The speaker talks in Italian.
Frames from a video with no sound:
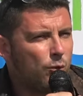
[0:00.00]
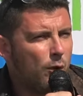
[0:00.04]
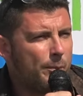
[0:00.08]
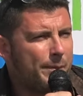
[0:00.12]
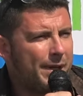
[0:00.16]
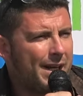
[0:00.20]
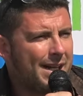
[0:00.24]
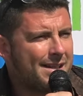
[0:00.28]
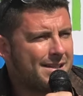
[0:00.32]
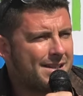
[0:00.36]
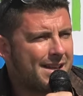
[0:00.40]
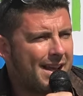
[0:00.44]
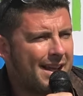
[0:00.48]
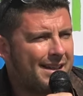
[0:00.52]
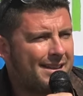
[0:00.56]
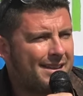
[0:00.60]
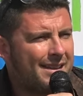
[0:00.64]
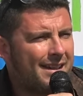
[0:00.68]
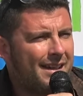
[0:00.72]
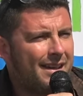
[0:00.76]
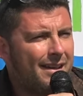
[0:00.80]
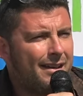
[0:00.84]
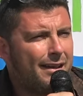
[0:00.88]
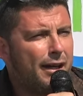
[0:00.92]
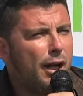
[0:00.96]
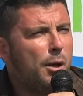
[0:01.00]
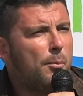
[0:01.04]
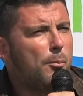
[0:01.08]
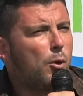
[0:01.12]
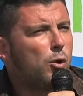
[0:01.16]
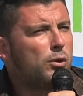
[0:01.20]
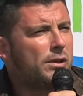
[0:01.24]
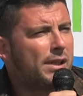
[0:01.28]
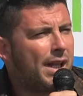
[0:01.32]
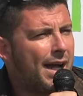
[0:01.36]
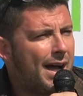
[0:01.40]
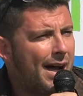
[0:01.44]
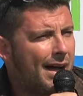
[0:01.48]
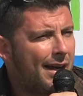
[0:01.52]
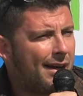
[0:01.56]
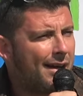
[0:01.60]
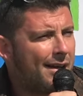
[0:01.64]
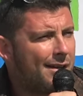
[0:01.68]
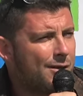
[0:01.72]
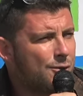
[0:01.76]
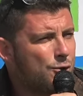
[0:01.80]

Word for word: 2007 nel Montana,